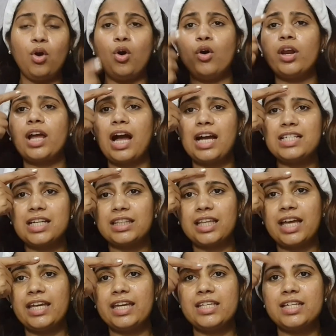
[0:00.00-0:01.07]
और कहा
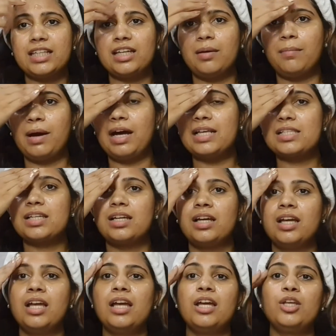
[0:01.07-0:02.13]
जाता है कि ज़्यादा मास्क
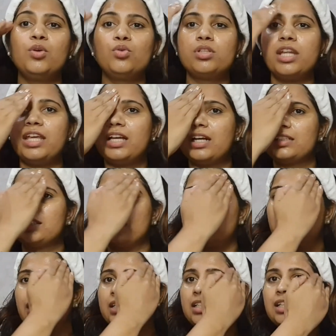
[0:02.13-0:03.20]
यूज़ नहीं कर
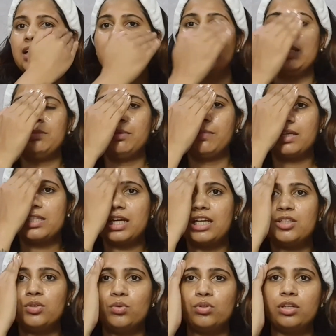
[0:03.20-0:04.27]
सकते ज़्यादा क्रीमी
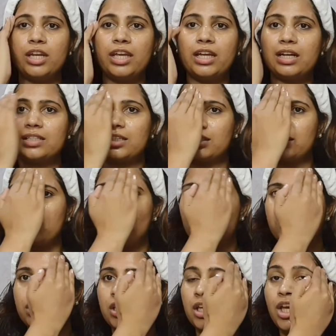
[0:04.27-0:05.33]
मसाज यूज़ नहीं कर सकते
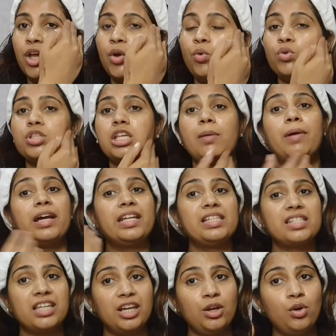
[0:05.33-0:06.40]
उसकी उससे हमारी
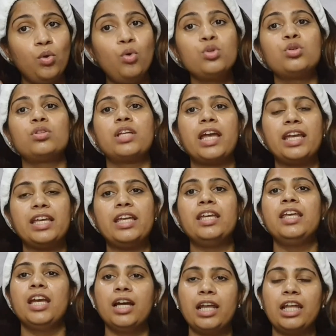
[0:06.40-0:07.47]
स्किन लूज हो जाएगी
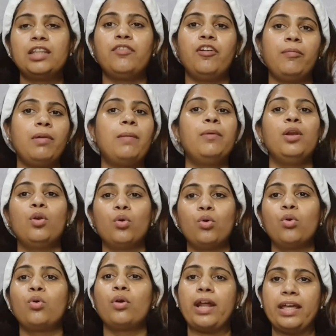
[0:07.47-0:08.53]
ये गलत भी
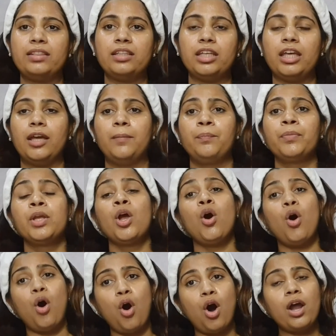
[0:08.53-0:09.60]
लोगों को रहती है
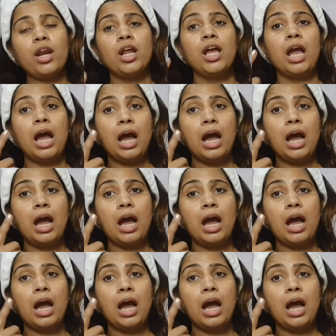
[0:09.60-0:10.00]
और